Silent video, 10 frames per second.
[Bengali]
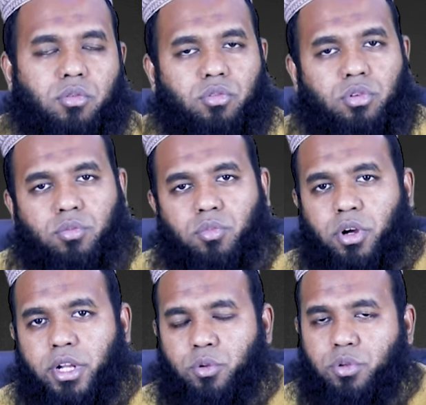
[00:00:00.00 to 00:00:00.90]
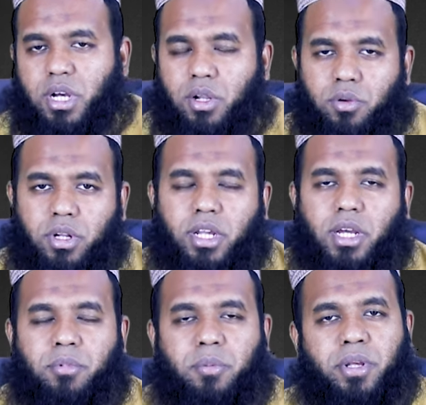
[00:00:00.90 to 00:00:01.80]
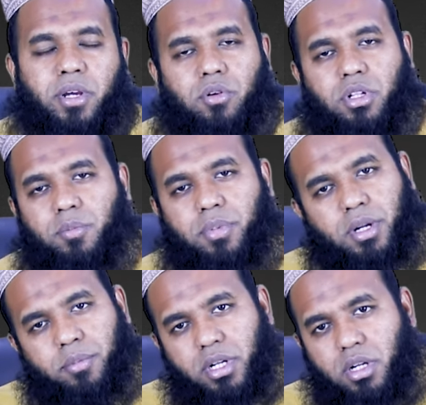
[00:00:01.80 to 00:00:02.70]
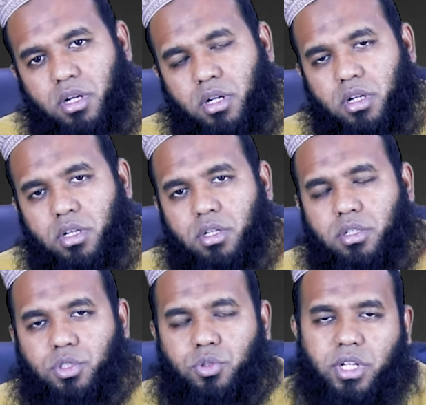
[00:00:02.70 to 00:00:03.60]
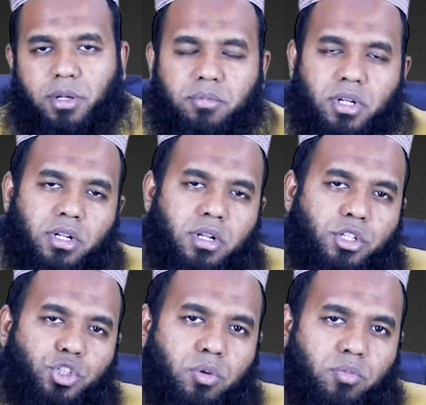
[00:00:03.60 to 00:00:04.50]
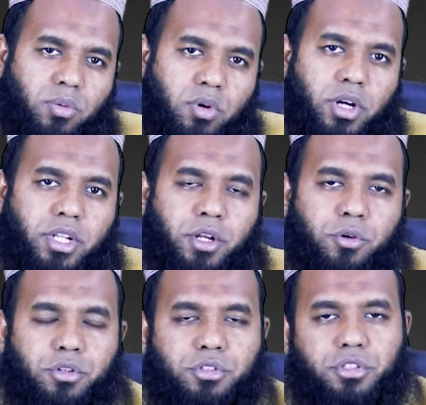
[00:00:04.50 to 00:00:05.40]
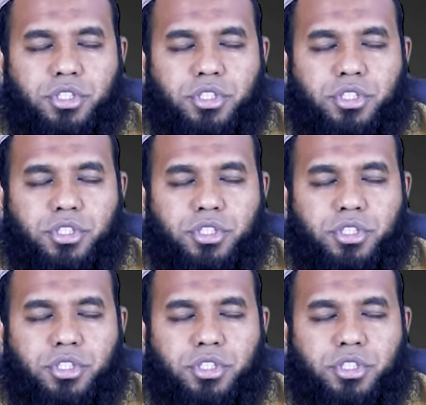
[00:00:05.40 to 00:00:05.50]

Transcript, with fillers: কোনো ভয়ের কোনো কারণ নেই আপনি বিয়ে করতে পারবেন যদি আপনার সম্ভব হয় নিকটস্থ